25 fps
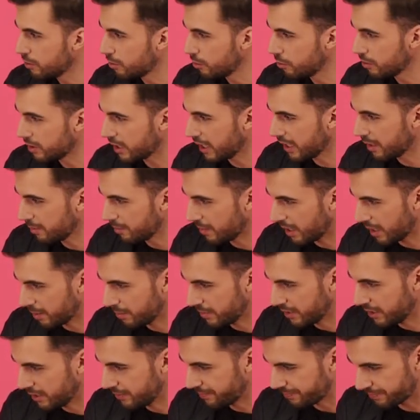Tutaj
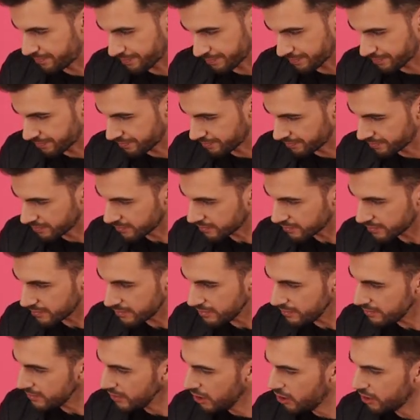mamy...
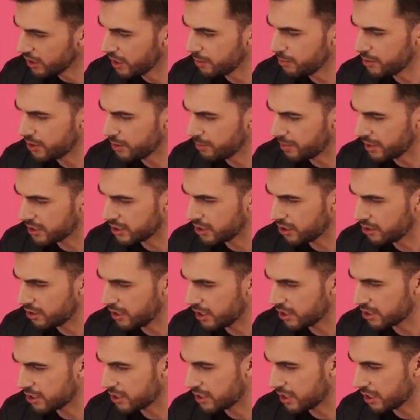Ona mi się bardziej
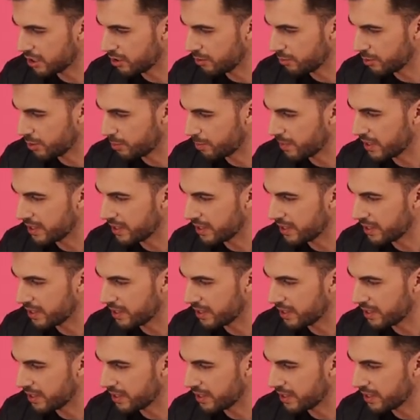kojarzy z jakąś